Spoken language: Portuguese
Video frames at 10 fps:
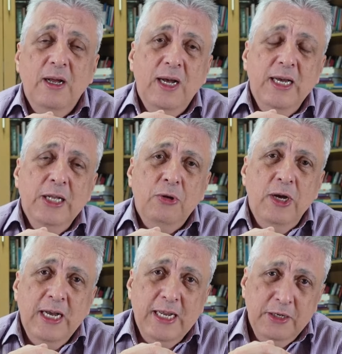a
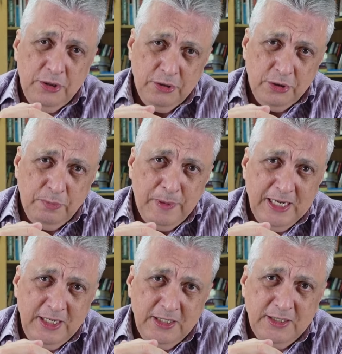retornarem aos seus
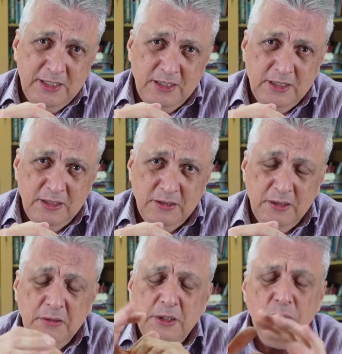
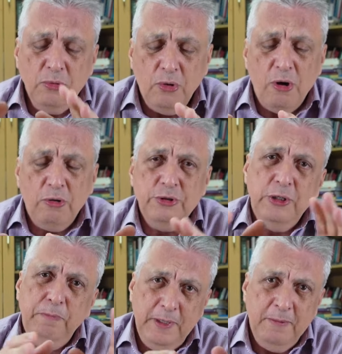países e o
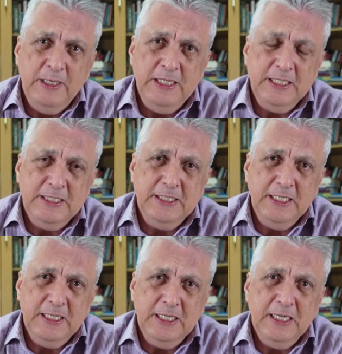Oct
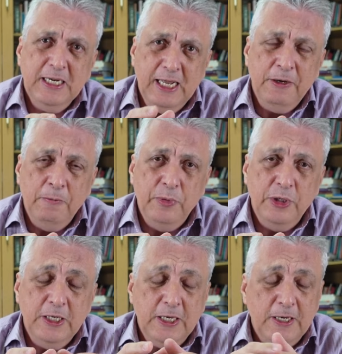permanecer lá no
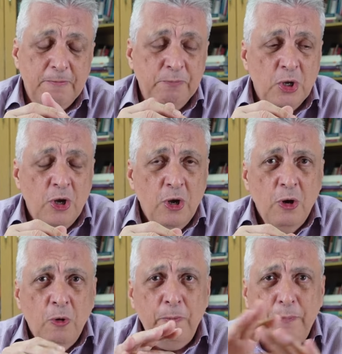poder.
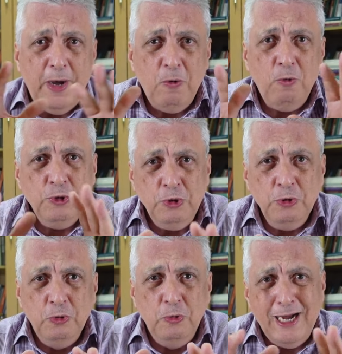O pau
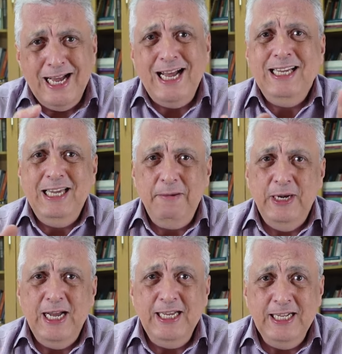continua a
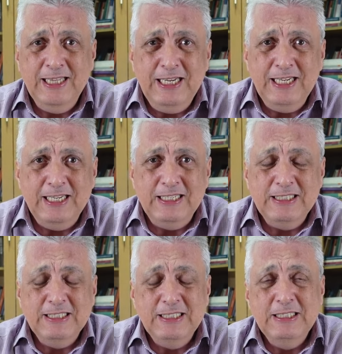quebrar entre
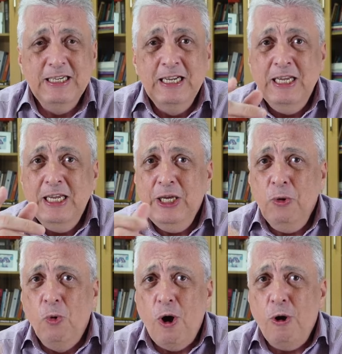eles. E
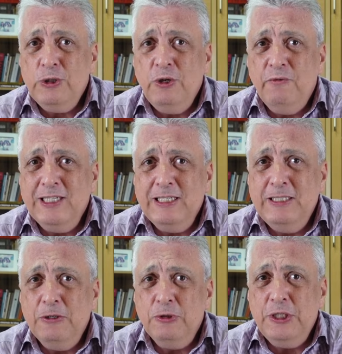o Oct vai
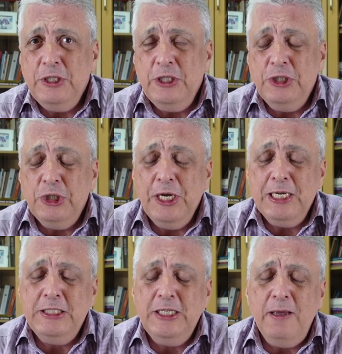dizer o seguinte:
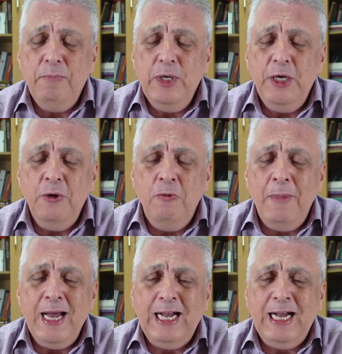recebi uma